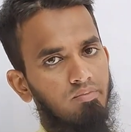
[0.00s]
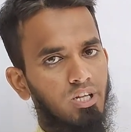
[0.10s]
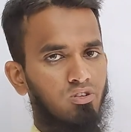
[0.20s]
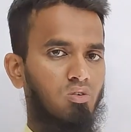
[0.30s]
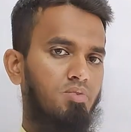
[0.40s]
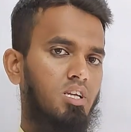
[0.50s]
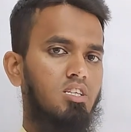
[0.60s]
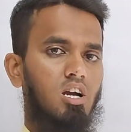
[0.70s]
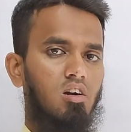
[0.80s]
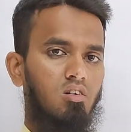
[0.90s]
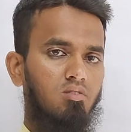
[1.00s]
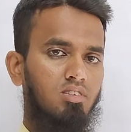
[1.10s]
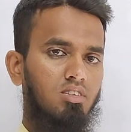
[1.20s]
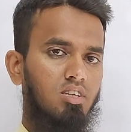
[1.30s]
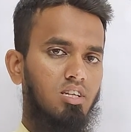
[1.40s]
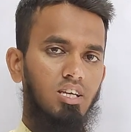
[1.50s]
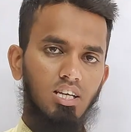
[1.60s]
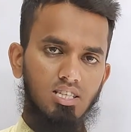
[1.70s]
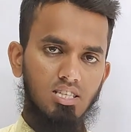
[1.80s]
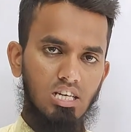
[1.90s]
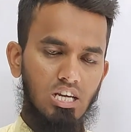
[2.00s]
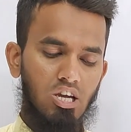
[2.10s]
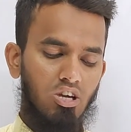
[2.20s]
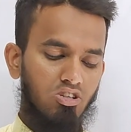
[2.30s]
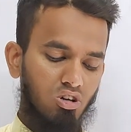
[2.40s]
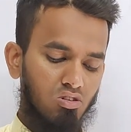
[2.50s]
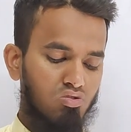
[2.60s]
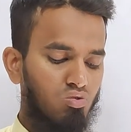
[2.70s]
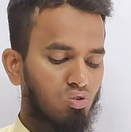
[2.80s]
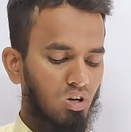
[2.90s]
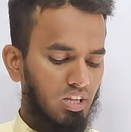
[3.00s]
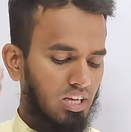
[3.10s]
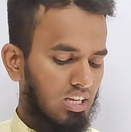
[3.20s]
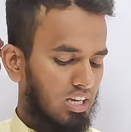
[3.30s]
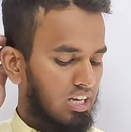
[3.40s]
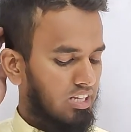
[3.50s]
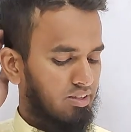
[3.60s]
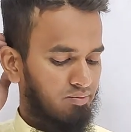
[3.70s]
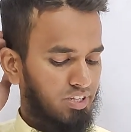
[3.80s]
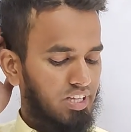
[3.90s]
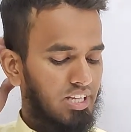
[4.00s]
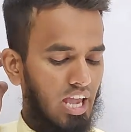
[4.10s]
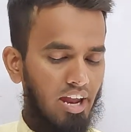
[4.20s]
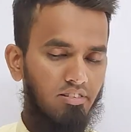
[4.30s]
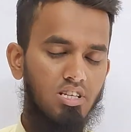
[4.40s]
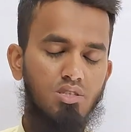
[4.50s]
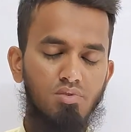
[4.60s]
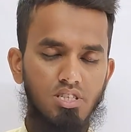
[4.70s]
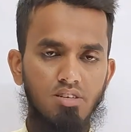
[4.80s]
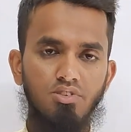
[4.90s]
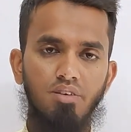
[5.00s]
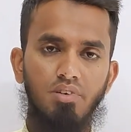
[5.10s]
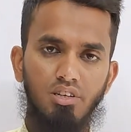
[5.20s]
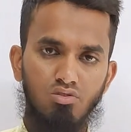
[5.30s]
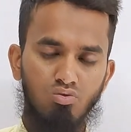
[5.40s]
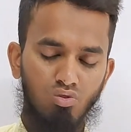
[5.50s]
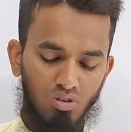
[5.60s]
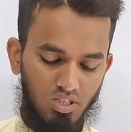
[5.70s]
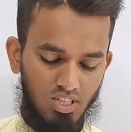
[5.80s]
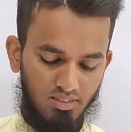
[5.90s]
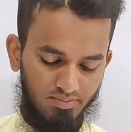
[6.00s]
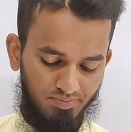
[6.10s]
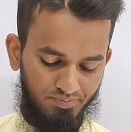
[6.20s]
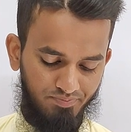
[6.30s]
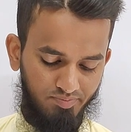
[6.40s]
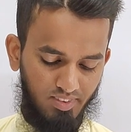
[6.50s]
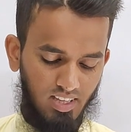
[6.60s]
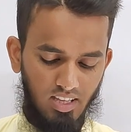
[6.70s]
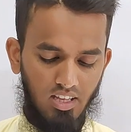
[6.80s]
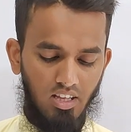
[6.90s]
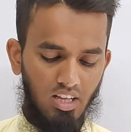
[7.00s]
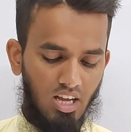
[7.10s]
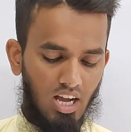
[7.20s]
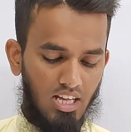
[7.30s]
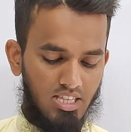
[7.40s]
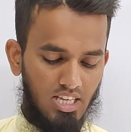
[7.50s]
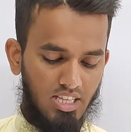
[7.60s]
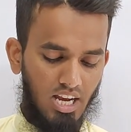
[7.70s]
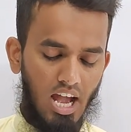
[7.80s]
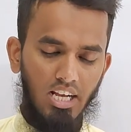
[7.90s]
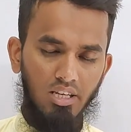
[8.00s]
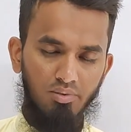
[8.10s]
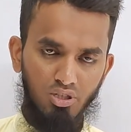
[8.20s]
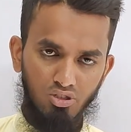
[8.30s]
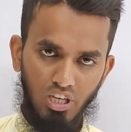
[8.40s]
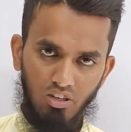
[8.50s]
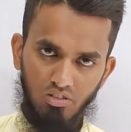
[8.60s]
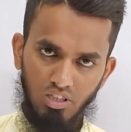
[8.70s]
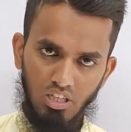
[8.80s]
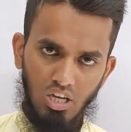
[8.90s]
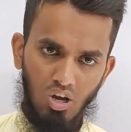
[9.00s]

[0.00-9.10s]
মেন টপিকে যাওয়া ঠিক আছে চলো শুরু করা যাক ব্রিদিং অ্যান্ড রেসপিরেশন চ্যাপ্টারটা শুরু করা যাক আচ্ছা যারা আগের ভিডিও দেখনি